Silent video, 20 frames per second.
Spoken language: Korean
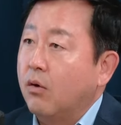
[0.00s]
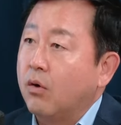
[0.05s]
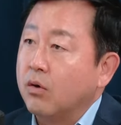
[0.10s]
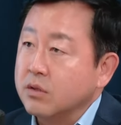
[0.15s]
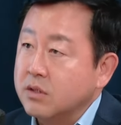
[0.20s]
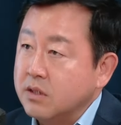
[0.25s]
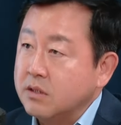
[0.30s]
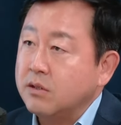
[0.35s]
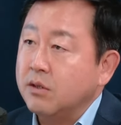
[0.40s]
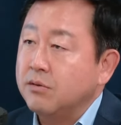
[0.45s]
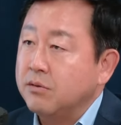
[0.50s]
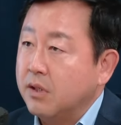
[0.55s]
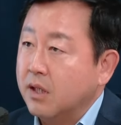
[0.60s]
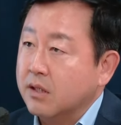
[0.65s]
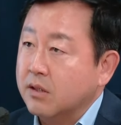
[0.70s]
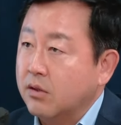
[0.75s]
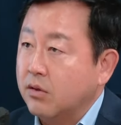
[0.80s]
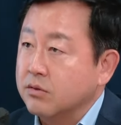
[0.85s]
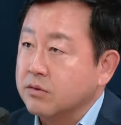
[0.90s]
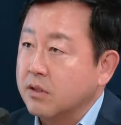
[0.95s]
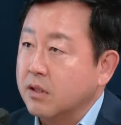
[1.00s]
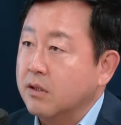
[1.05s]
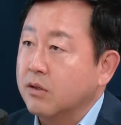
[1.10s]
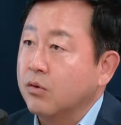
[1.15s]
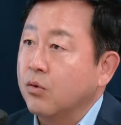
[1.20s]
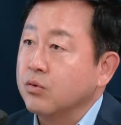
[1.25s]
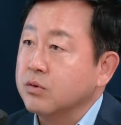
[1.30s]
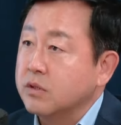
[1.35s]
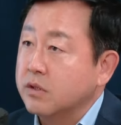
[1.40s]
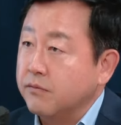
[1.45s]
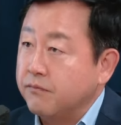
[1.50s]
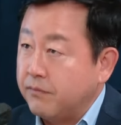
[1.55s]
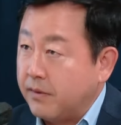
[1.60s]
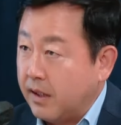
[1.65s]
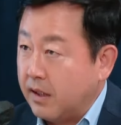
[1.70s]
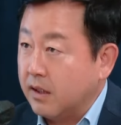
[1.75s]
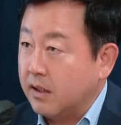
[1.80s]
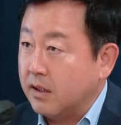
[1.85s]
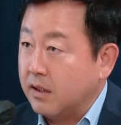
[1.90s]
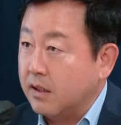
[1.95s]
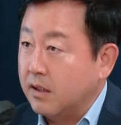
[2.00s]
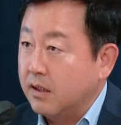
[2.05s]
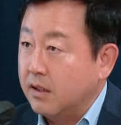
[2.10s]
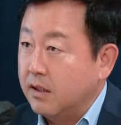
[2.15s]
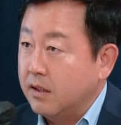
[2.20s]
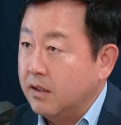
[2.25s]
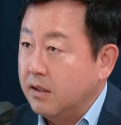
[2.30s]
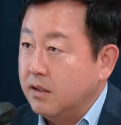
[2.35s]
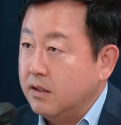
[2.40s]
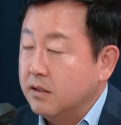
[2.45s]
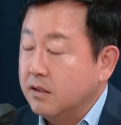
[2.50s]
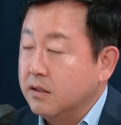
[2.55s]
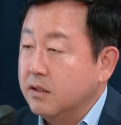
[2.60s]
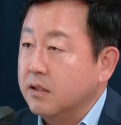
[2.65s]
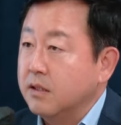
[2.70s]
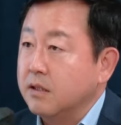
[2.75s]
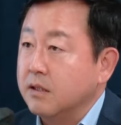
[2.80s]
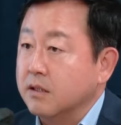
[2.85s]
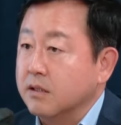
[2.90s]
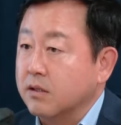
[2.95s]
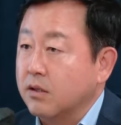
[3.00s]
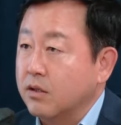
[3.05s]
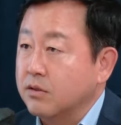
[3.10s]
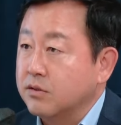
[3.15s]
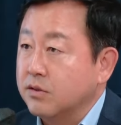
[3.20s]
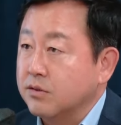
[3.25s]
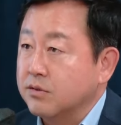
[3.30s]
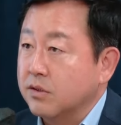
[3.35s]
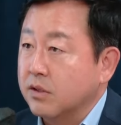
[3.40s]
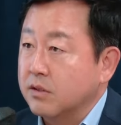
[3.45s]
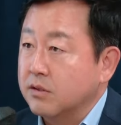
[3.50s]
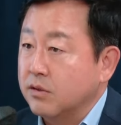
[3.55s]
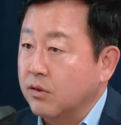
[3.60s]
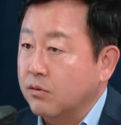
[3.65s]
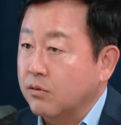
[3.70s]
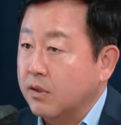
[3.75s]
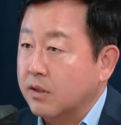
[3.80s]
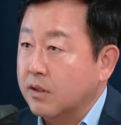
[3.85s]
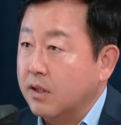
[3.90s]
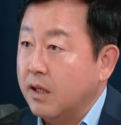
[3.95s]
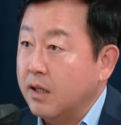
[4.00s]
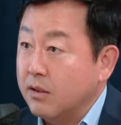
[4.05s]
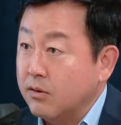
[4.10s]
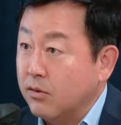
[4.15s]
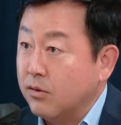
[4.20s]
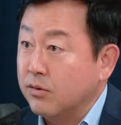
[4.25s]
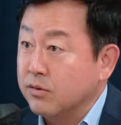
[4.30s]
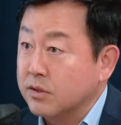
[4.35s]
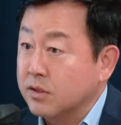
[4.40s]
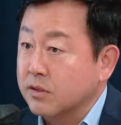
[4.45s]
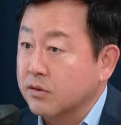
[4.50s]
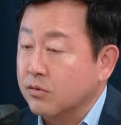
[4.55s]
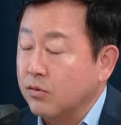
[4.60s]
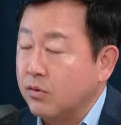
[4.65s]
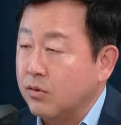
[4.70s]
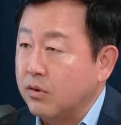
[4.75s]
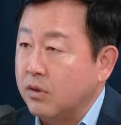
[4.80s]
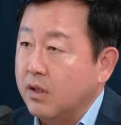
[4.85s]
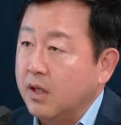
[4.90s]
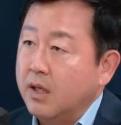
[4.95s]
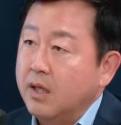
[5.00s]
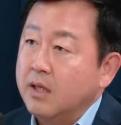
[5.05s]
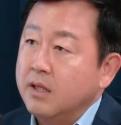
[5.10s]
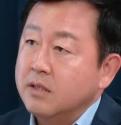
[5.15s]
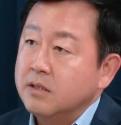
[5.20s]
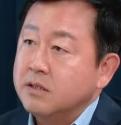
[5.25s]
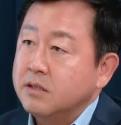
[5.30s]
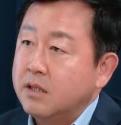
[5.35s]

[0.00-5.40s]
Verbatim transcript: 어디선가 터질 녹취 파일이 음. 결정적인 역할을 할 것이고 음. 음.